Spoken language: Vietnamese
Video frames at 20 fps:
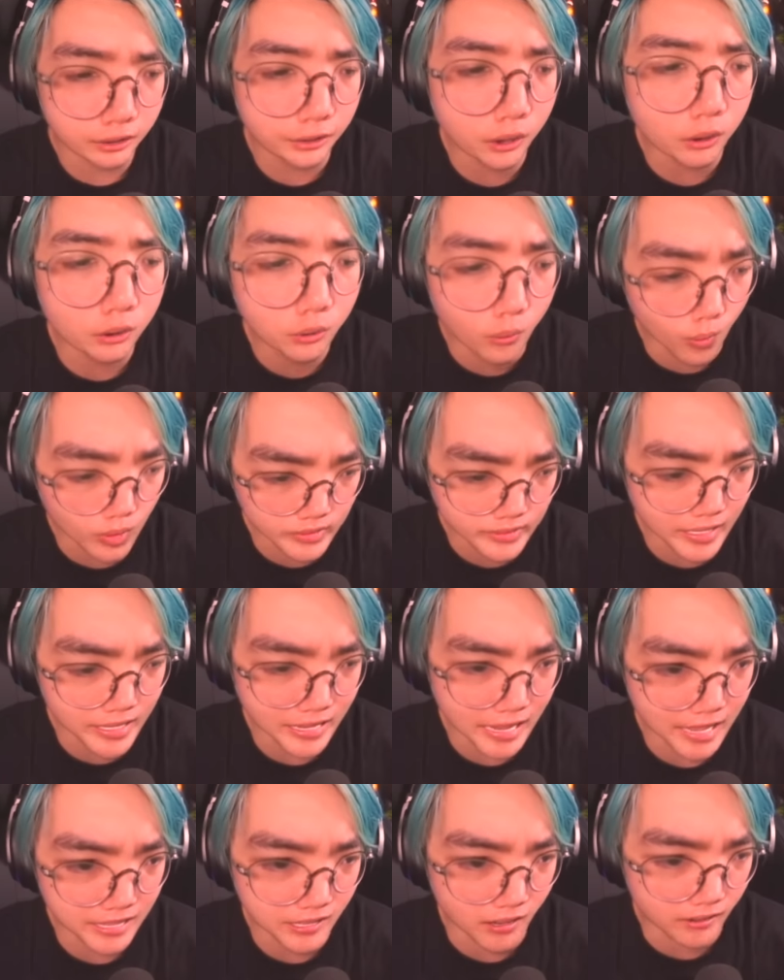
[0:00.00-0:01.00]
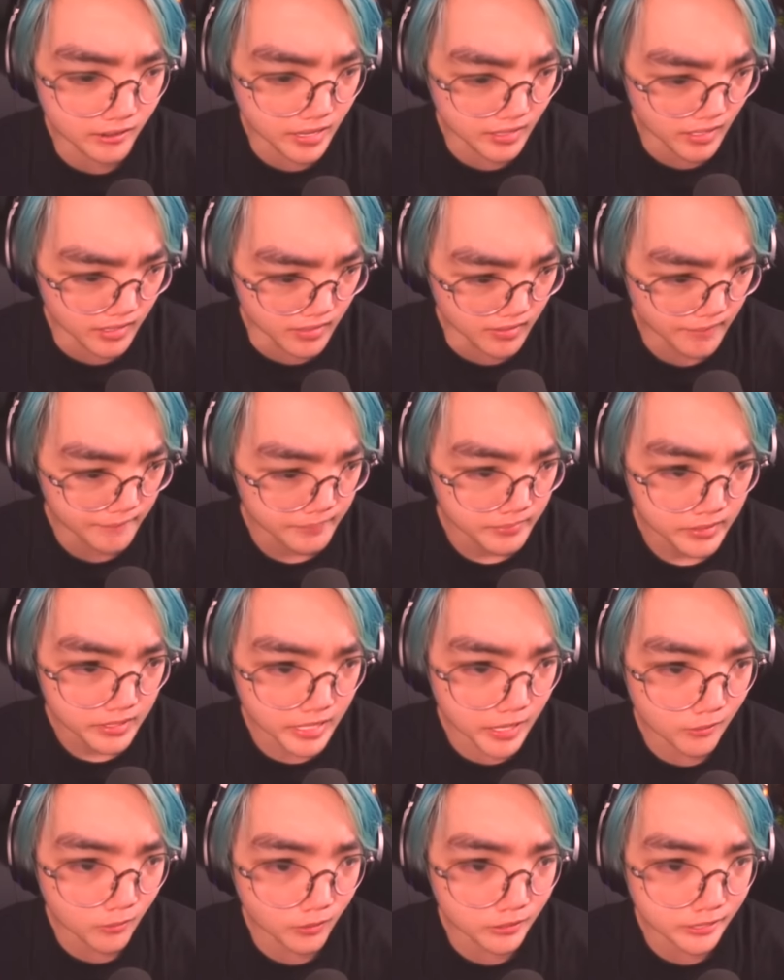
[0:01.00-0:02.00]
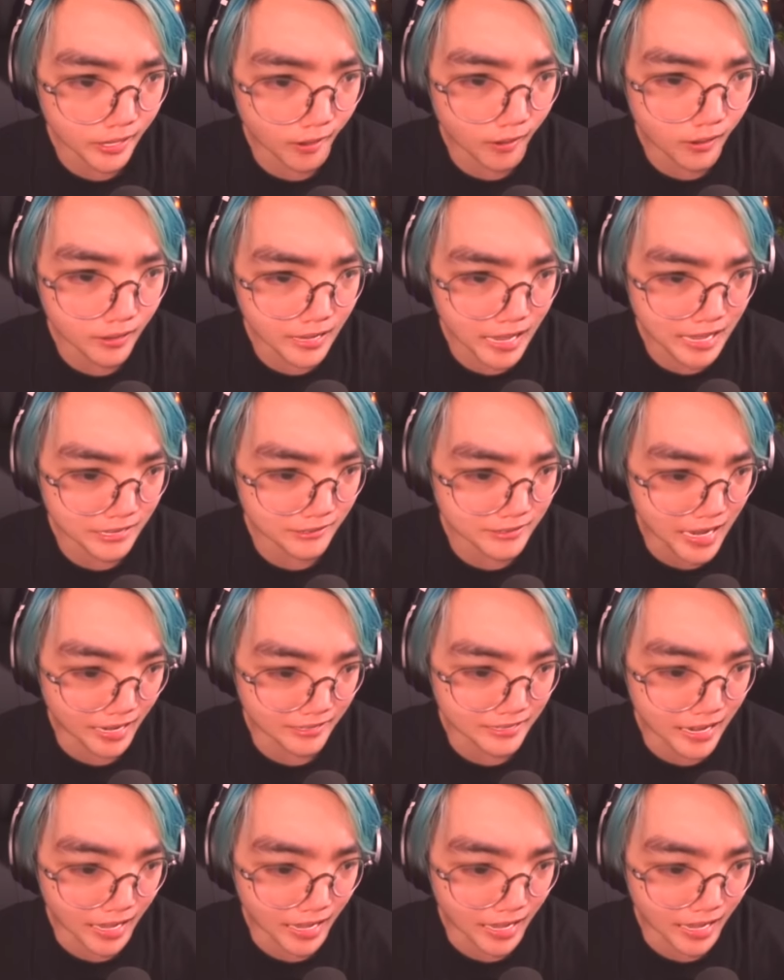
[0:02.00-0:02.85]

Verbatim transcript: Nó còn cuốn đi nghe chó dễ thương kêu con chó nghe nó nặng